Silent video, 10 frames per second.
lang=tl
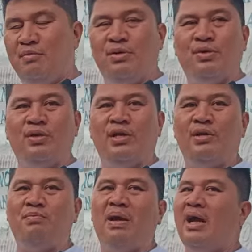yung motor na
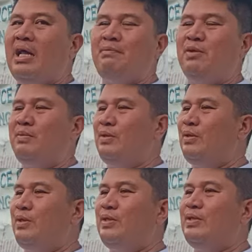yon, pangarap yung motor
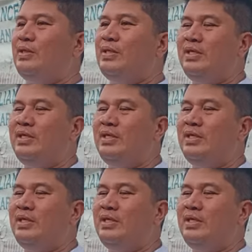yun.